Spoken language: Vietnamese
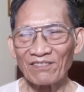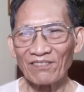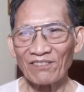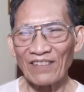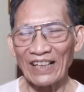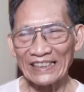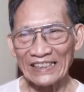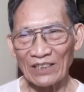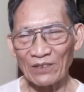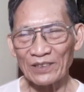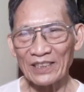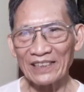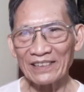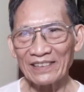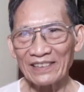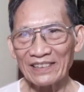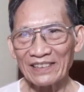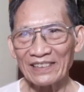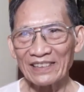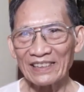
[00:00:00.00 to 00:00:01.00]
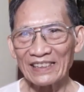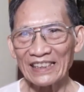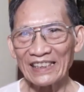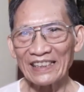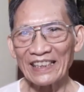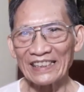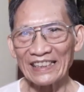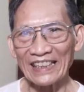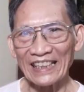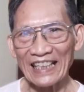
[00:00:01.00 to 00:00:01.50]
và triệu chứng những
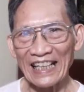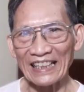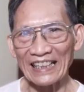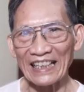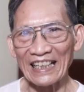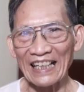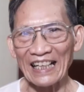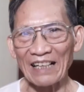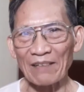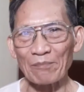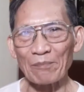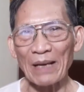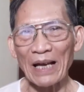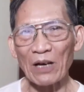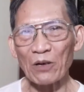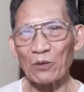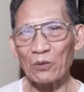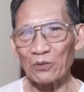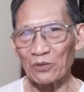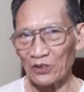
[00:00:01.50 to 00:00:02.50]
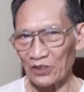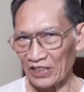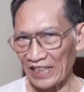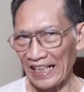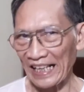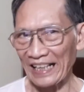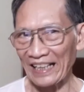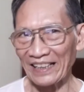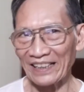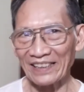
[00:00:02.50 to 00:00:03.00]
người như thế này là béo
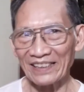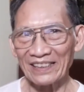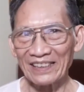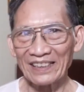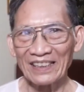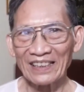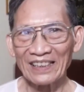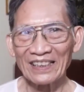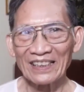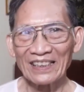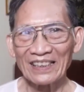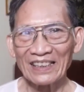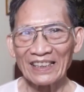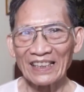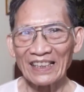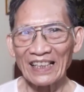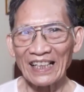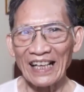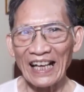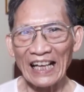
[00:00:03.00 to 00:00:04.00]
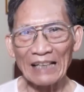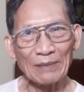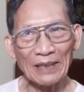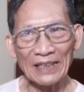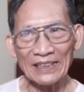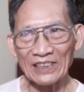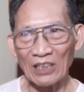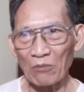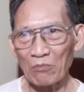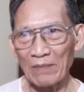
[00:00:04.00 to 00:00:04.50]
trệ hay
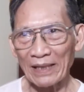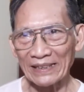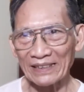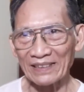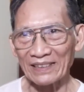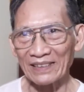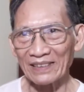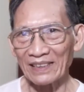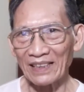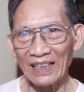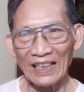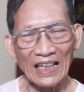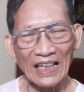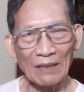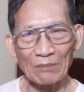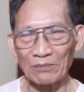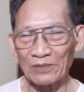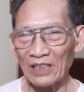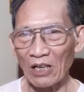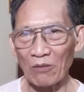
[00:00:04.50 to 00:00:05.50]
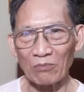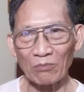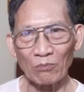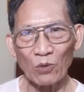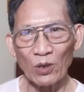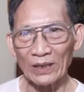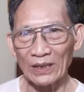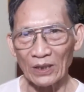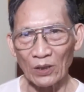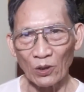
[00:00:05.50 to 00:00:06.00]
bị chóng mặt lợn giọng
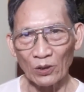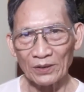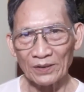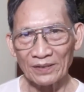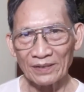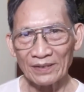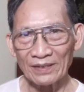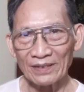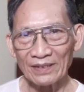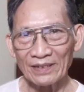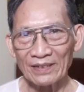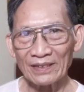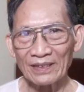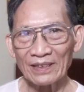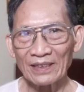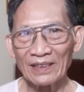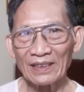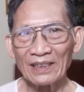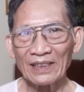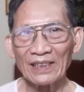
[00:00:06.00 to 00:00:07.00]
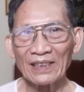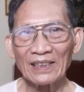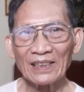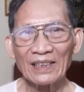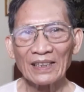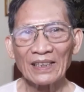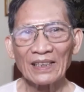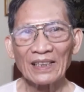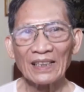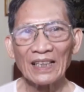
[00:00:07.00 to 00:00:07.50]
buồn nôn
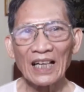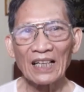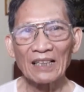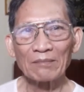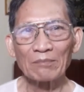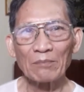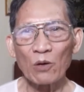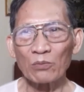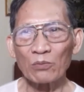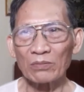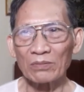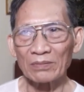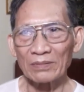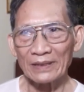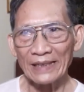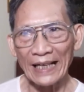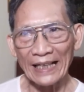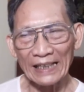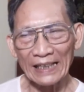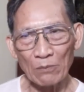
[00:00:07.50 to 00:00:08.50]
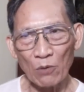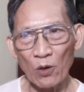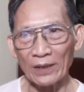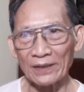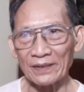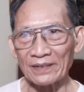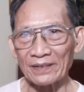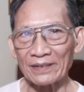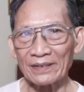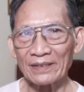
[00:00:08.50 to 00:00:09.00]
ngực bụng đầy buồn